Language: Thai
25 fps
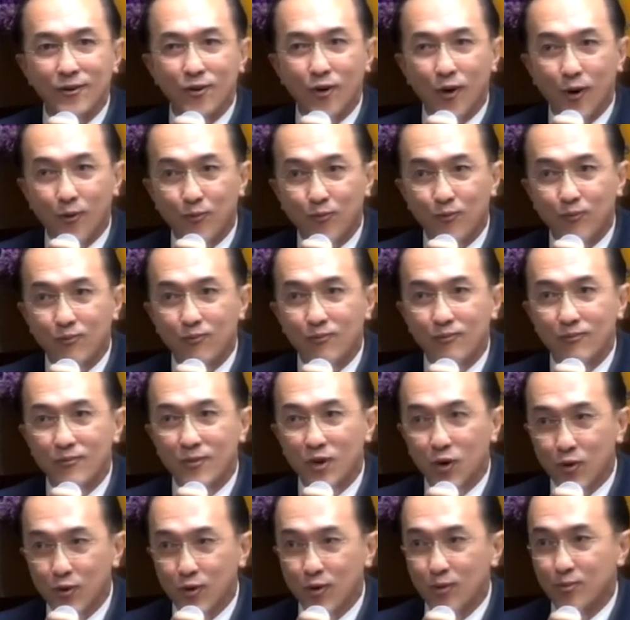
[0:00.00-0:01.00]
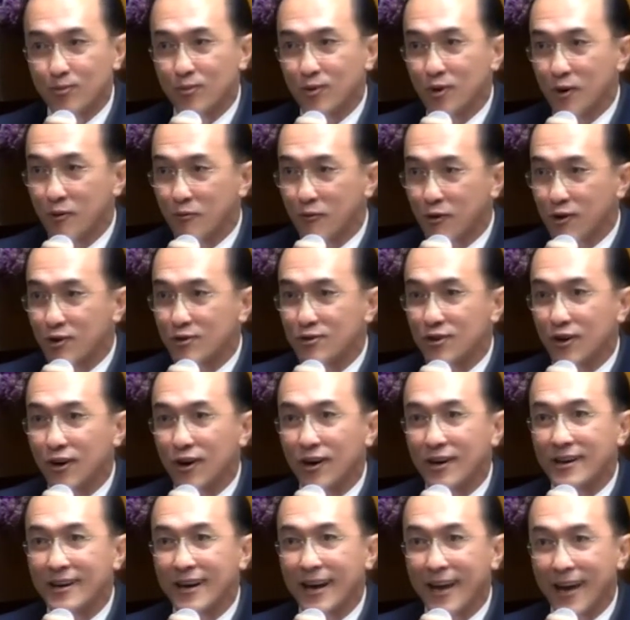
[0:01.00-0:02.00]
ครบลูปครบวงจ
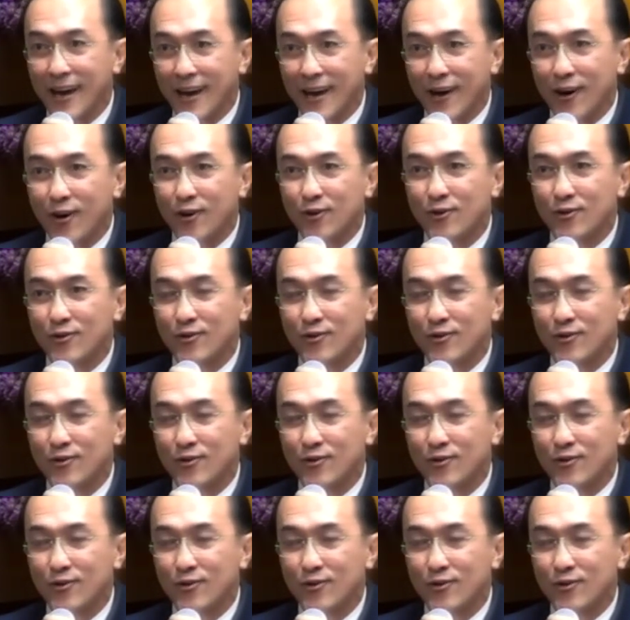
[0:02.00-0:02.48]
รแล้ว